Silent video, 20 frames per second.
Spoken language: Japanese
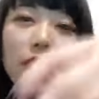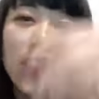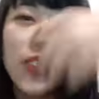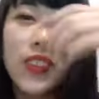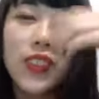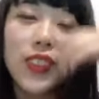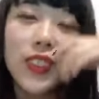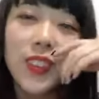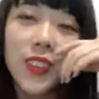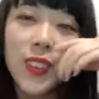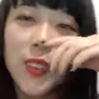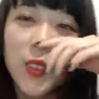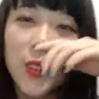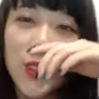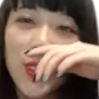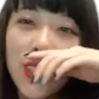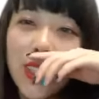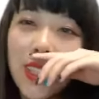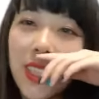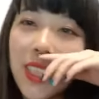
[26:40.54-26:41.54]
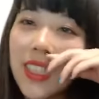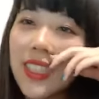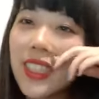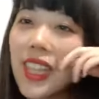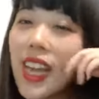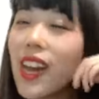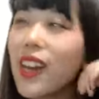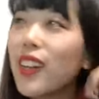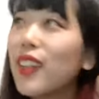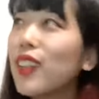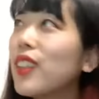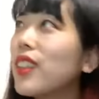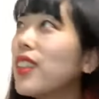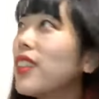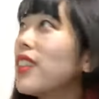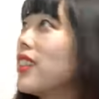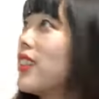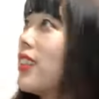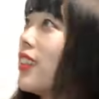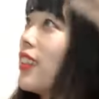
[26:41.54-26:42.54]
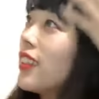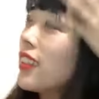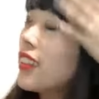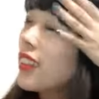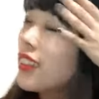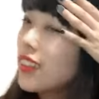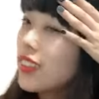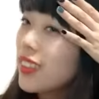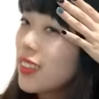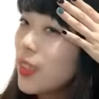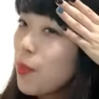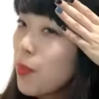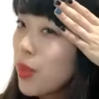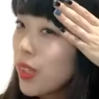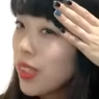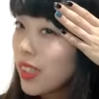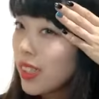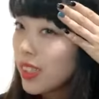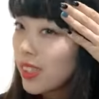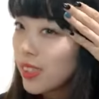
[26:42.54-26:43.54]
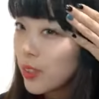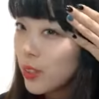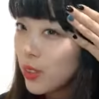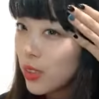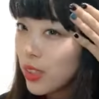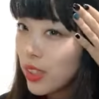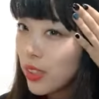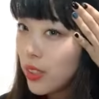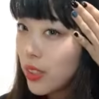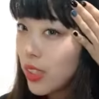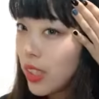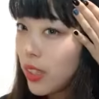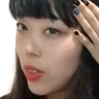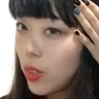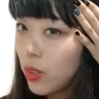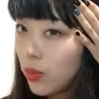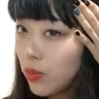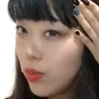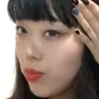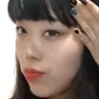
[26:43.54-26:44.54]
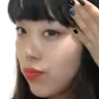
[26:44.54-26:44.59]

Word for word: 黒くするのに対して立派な黒ネイルだよ